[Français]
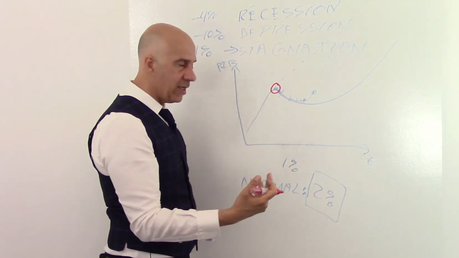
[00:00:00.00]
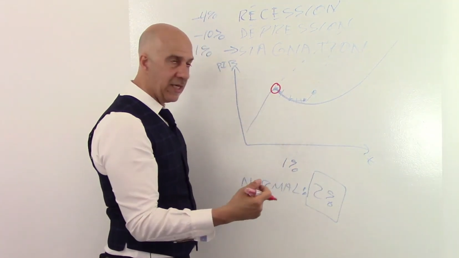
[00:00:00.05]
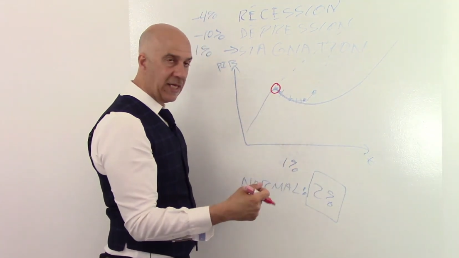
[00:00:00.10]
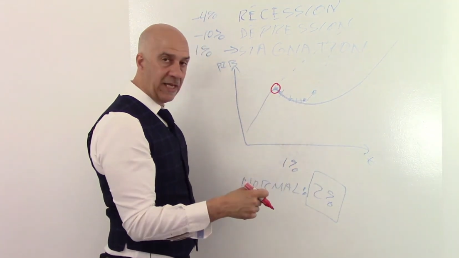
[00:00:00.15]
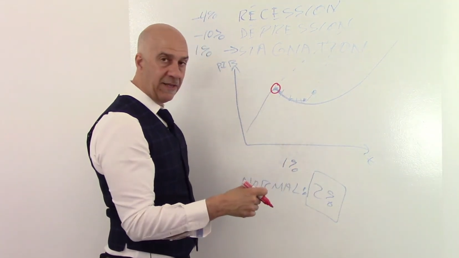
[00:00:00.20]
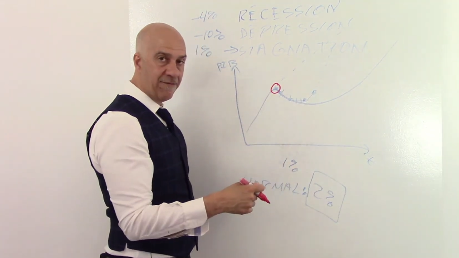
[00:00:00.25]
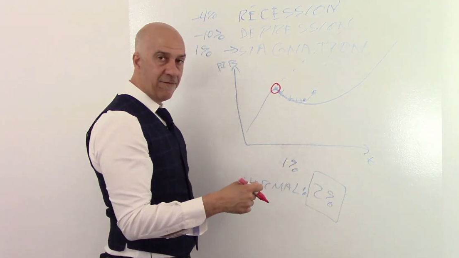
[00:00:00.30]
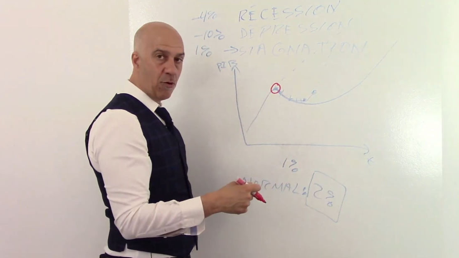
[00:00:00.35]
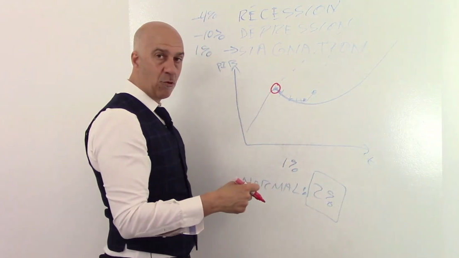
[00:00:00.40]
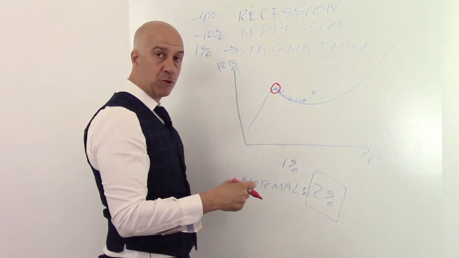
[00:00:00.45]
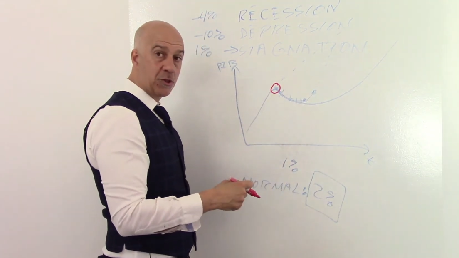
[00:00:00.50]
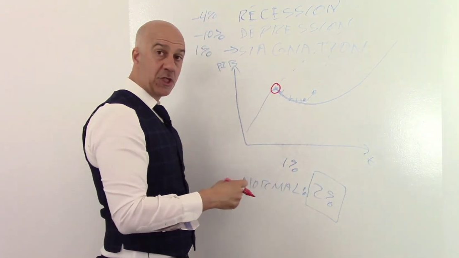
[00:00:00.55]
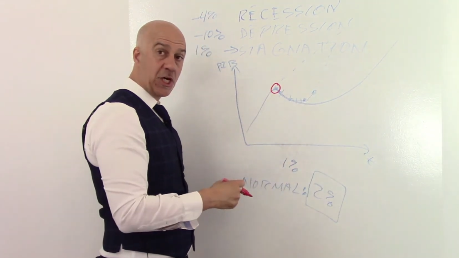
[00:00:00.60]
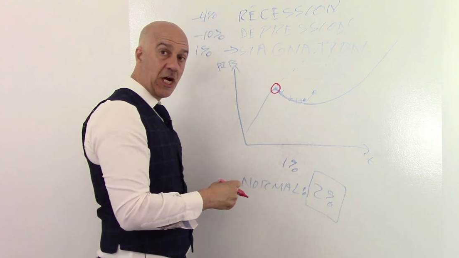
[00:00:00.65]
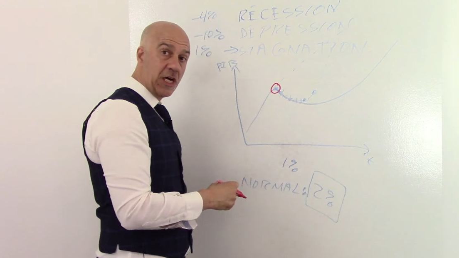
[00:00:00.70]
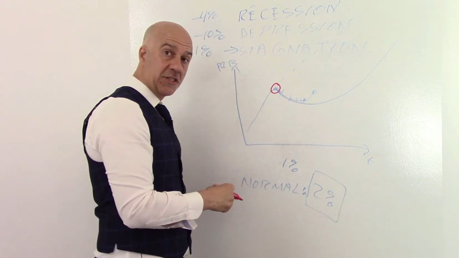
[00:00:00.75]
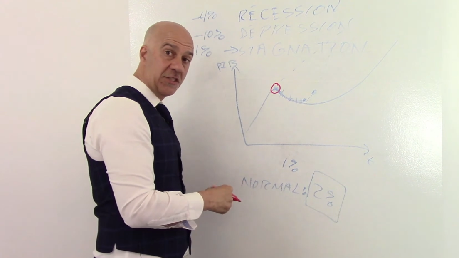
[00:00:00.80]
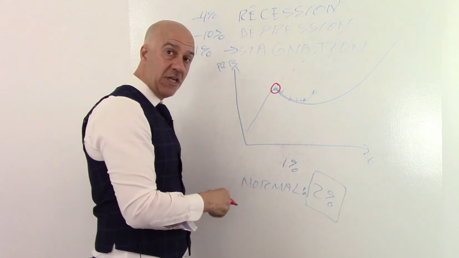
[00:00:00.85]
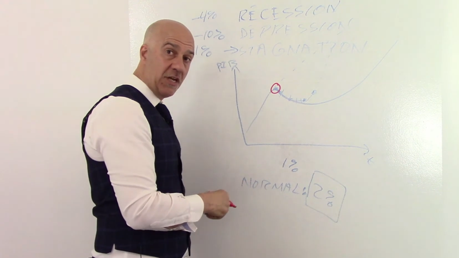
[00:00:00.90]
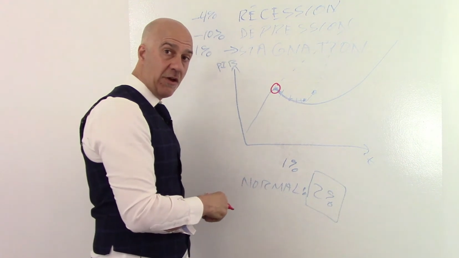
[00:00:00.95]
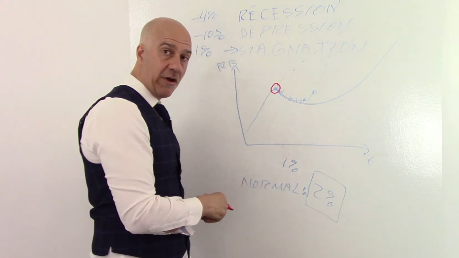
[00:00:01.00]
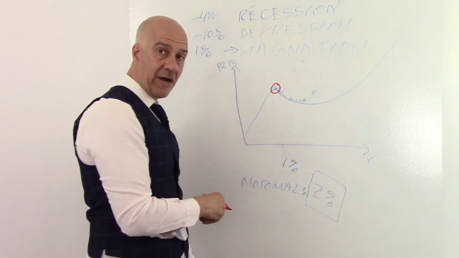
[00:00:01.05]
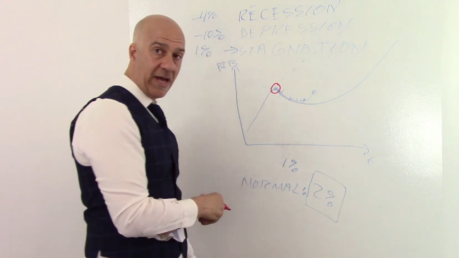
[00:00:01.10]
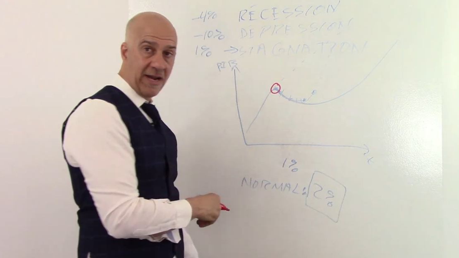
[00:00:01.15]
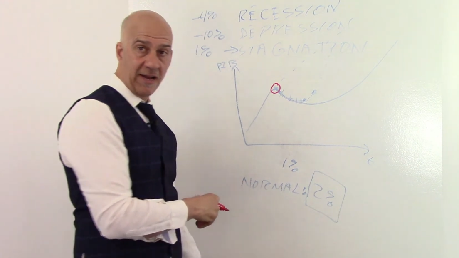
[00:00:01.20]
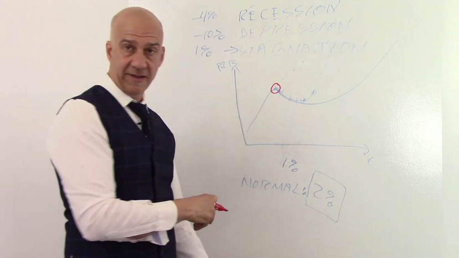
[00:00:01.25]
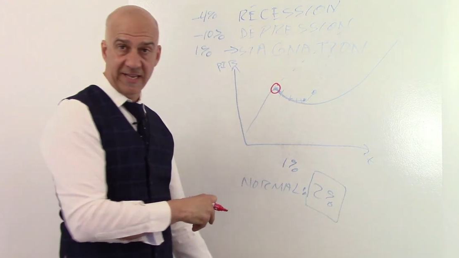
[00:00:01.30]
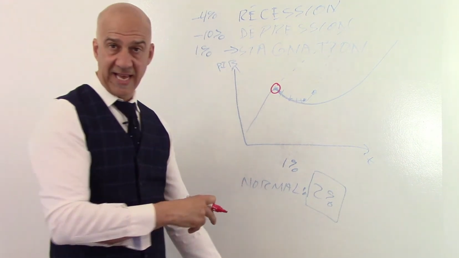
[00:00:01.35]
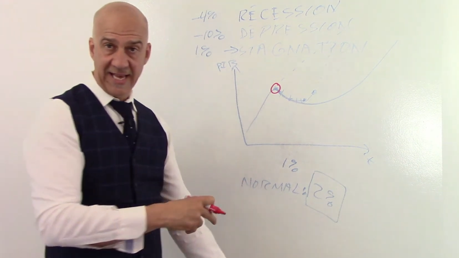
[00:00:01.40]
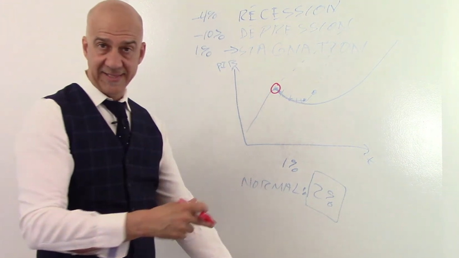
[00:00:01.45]
ils vont changer leur
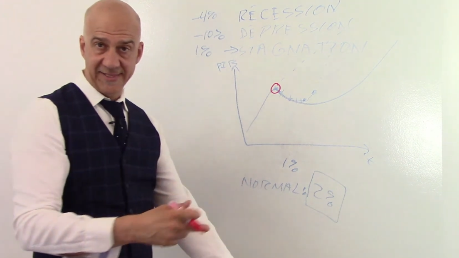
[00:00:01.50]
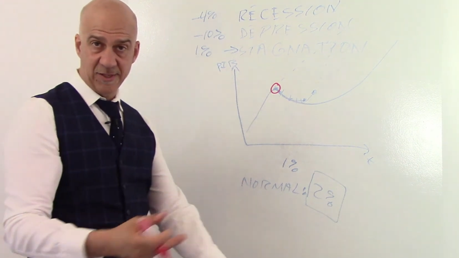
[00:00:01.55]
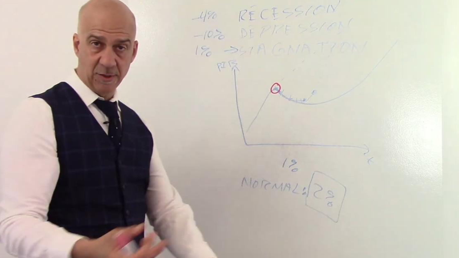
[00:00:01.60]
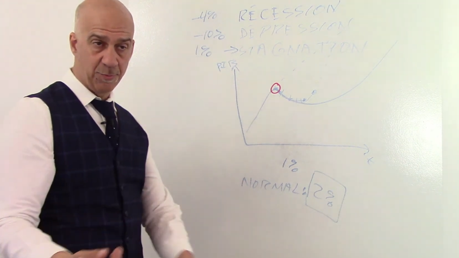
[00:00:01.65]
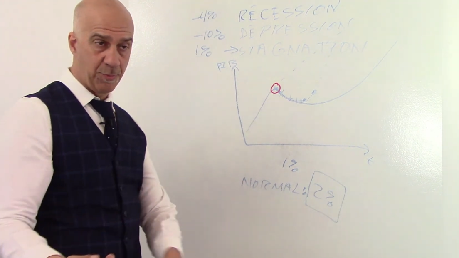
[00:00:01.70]
allocation de